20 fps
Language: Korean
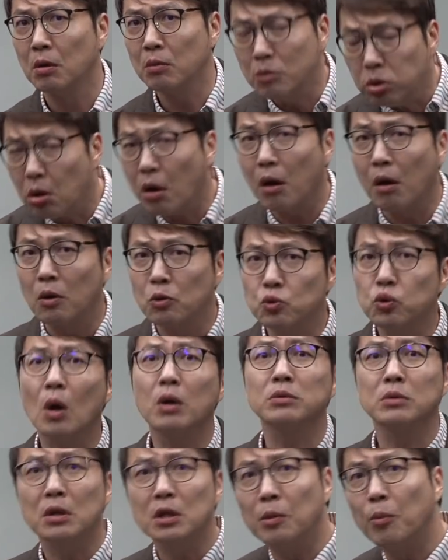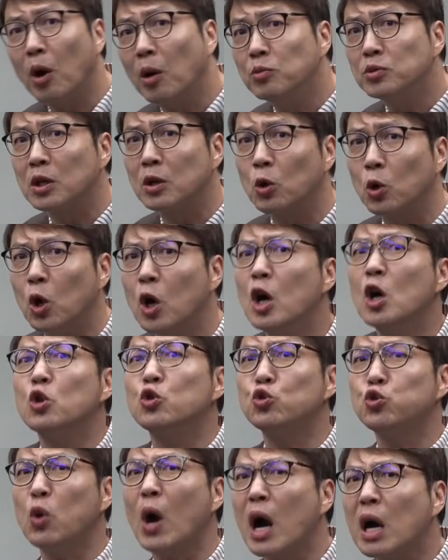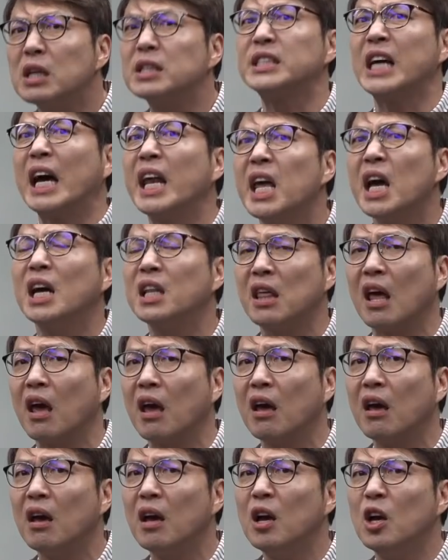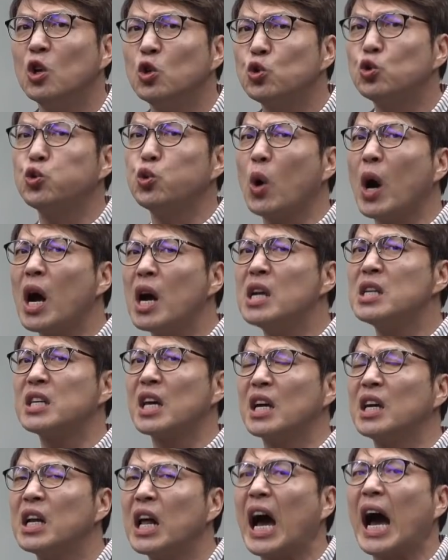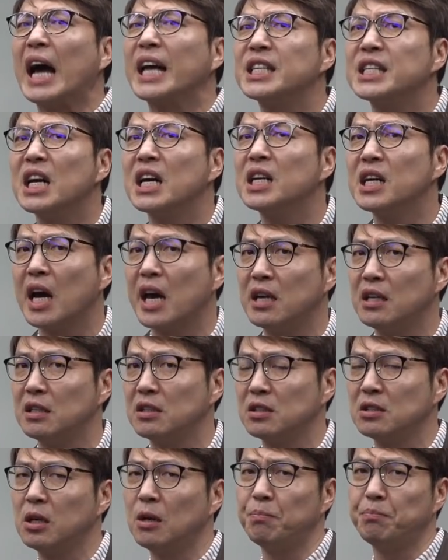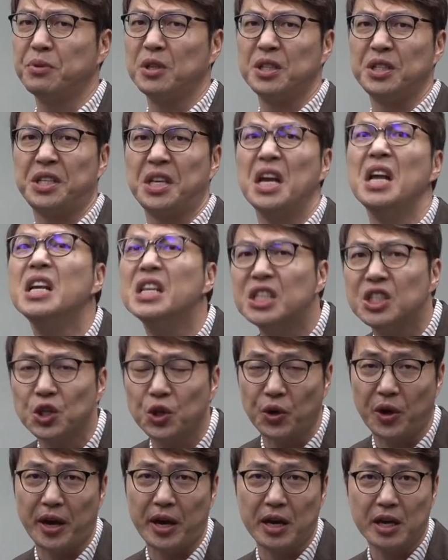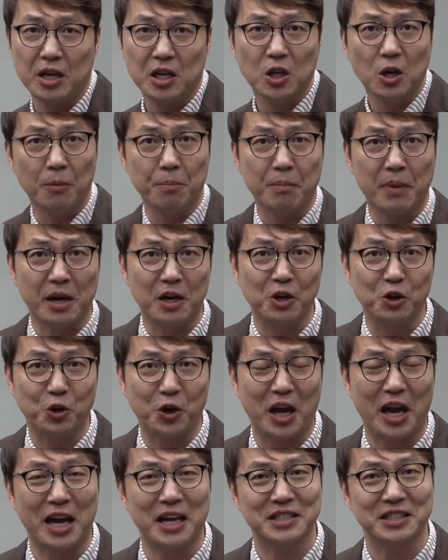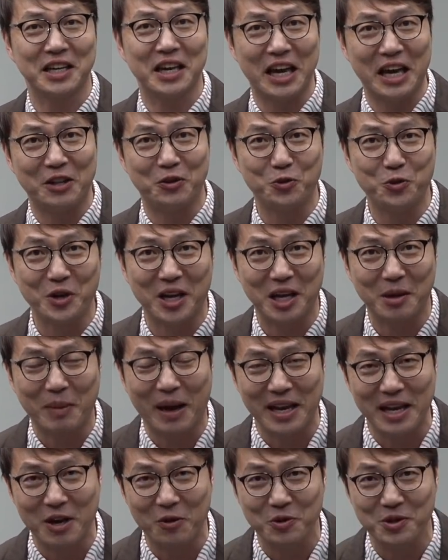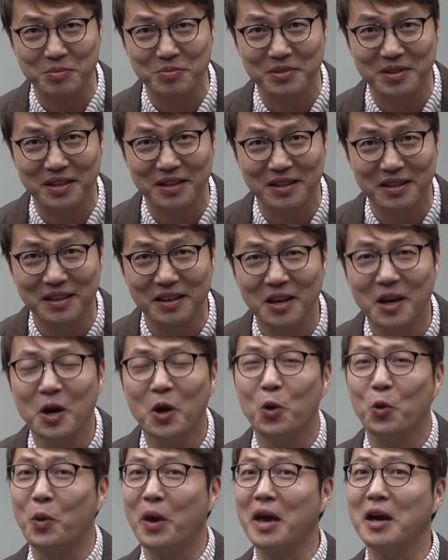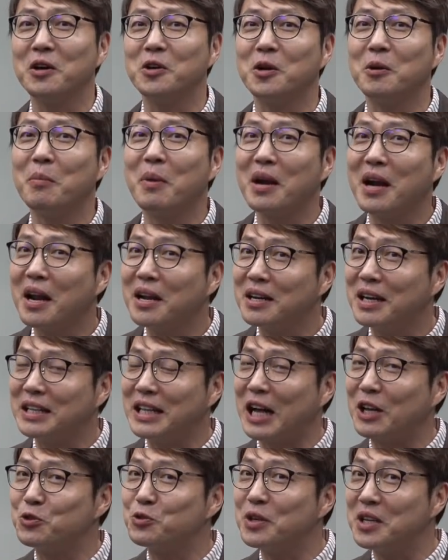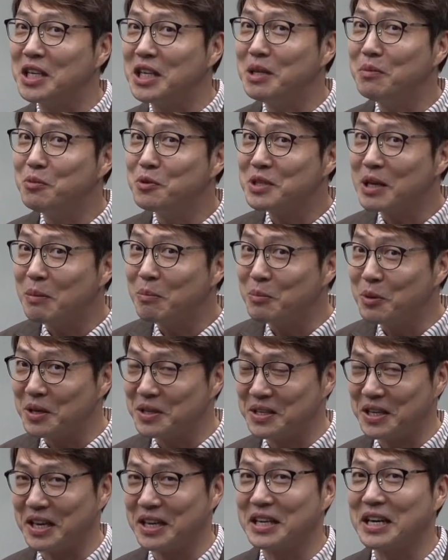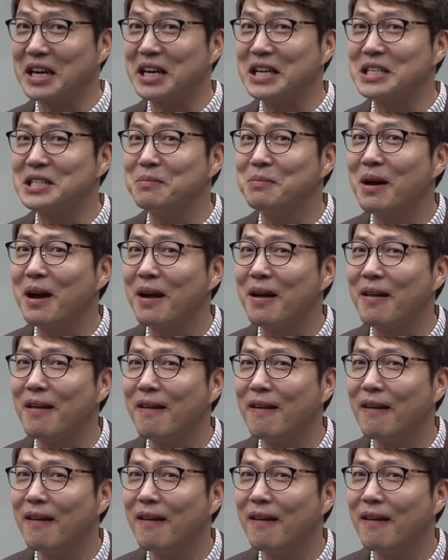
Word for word: 그래, 수학 잘하는데 뭐가 문제라고. 수학을 잘해야 돼. 수학을 잘하는 아시안가이를 트럼프는 제일 싫어해. 이런 말을 굉장히 앤드류 양이 많이 하고 있습니다. 왜 그런 말을 하는가 나중에 2부, 3부에서 얘기하겠지만